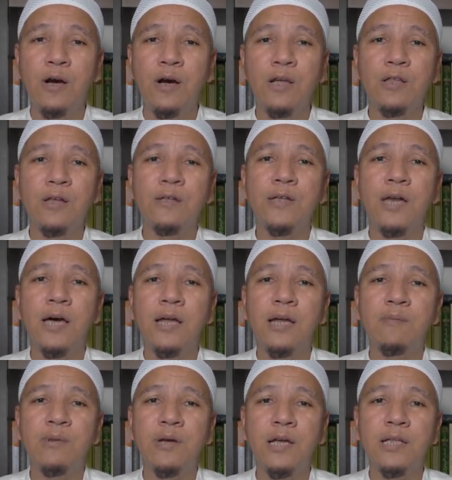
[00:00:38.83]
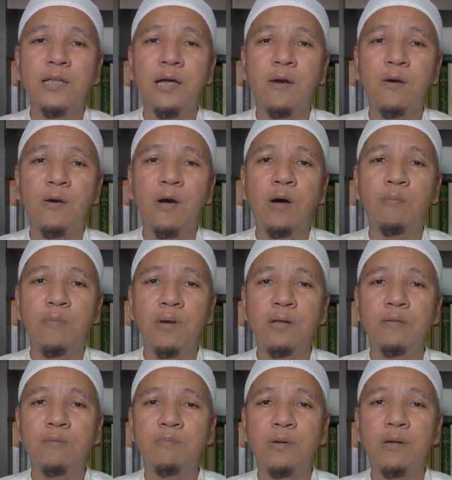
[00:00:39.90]
Allah Ta'ala beri kita
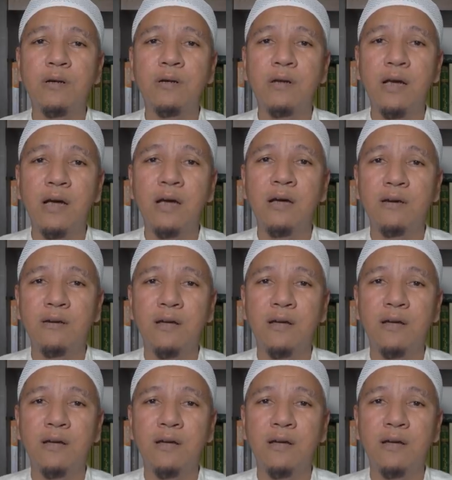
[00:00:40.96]
rahmat, berkah,